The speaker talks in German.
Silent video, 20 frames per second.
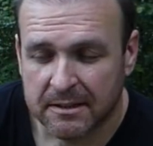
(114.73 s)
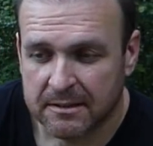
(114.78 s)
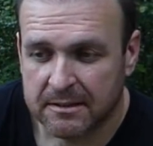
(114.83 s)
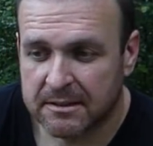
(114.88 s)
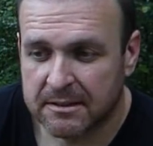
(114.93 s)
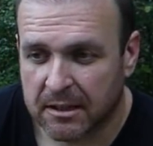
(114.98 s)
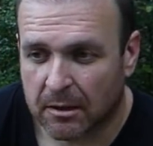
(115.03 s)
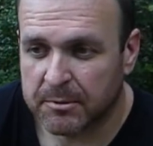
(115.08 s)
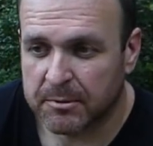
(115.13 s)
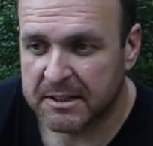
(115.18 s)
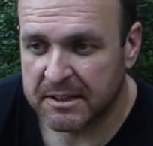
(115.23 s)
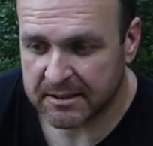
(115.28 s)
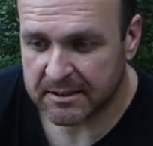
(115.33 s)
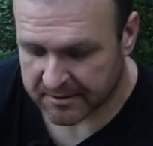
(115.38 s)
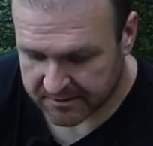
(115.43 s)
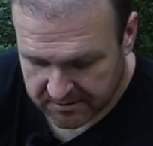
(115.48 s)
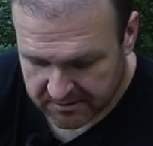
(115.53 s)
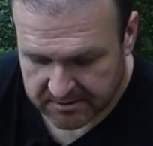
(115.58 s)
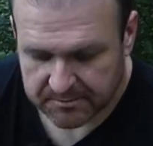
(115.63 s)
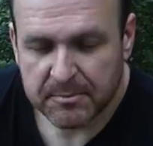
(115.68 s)
Ich glaube nicht,
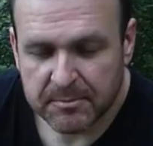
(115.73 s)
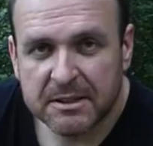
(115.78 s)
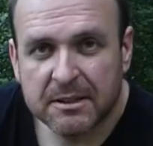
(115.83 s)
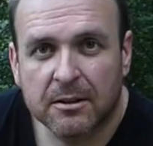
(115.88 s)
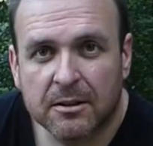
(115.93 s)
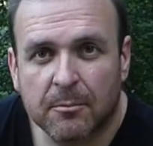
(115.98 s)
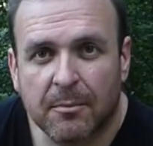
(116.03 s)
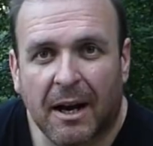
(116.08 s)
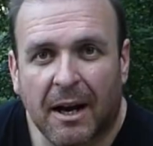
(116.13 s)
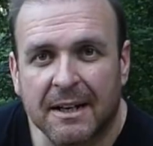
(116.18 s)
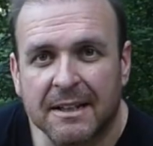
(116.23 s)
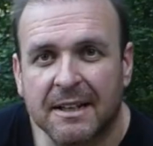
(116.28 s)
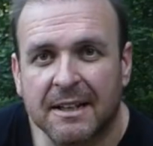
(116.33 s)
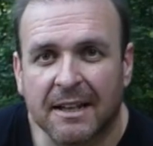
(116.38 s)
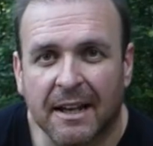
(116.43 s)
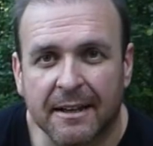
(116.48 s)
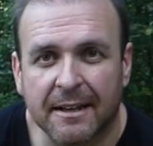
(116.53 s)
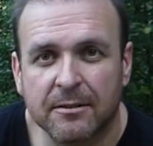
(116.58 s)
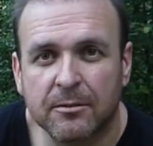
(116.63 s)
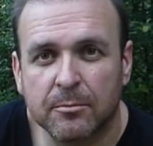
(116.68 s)
dass es mit der normalen
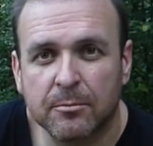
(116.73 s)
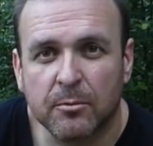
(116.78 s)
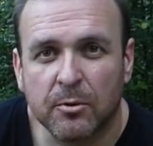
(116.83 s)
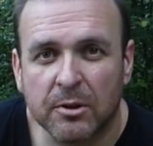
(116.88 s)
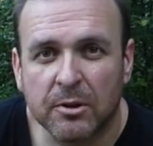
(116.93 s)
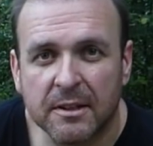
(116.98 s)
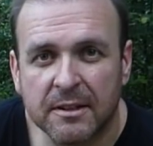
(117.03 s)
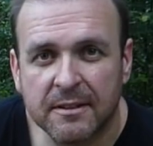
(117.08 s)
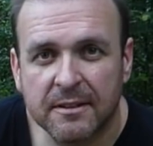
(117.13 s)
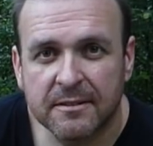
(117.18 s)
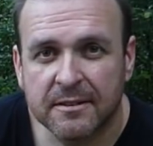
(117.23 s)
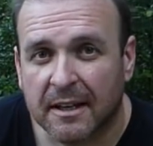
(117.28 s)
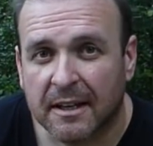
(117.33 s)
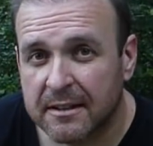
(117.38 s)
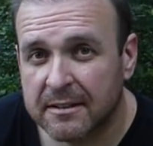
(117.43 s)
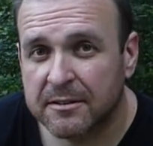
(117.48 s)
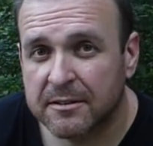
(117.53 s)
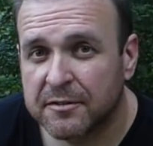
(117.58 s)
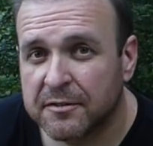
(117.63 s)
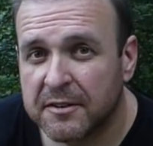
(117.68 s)
Kleidung möglich ist,
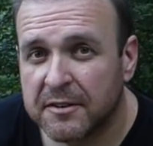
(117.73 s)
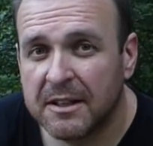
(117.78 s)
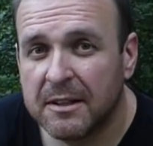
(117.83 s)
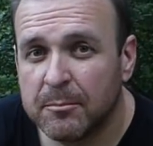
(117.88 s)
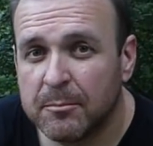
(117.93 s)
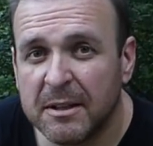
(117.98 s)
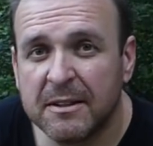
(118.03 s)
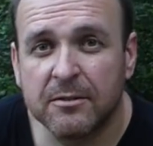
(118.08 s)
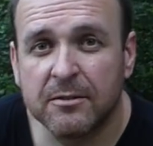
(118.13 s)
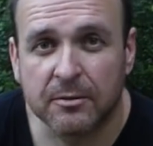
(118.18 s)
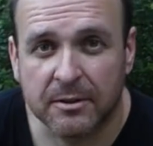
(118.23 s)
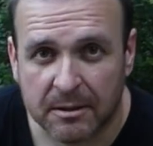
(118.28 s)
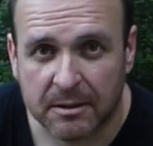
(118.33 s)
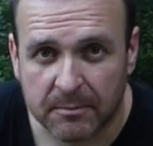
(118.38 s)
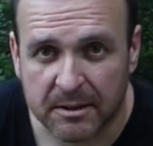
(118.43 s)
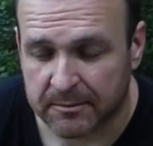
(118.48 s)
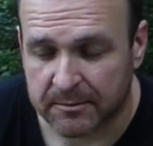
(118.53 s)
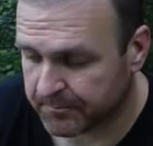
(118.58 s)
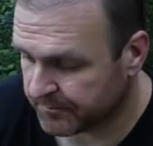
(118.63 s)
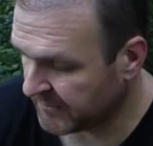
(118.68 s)
relativ viel
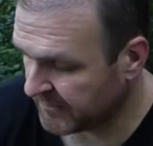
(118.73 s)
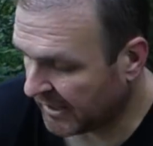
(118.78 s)
mitzunehmen.